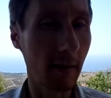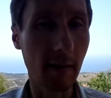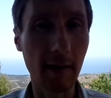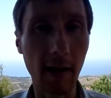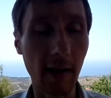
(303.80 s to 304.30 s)

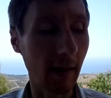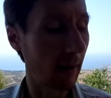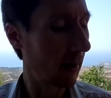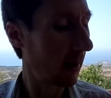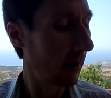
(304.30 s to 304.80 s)
старые
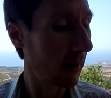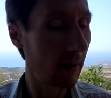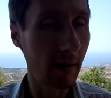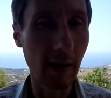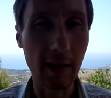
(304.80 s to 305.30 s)
или
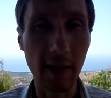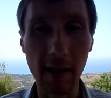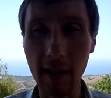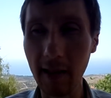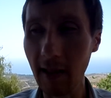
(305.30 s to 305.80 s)
детские,
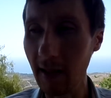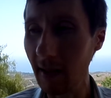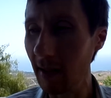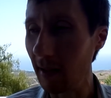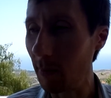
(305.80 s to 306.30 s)
или даже
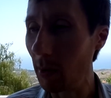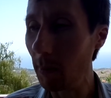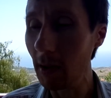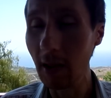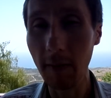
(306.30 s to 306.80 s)
нет,
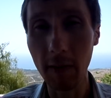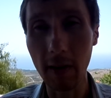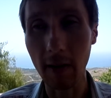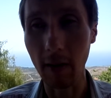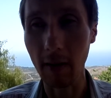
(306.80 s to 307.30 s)

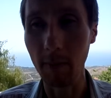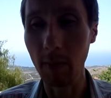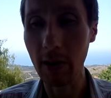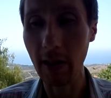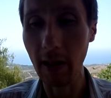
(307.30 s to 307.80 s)
примитивные а,
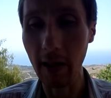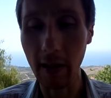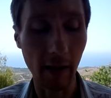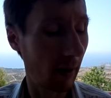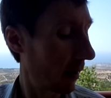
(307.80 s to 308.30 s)
мышления,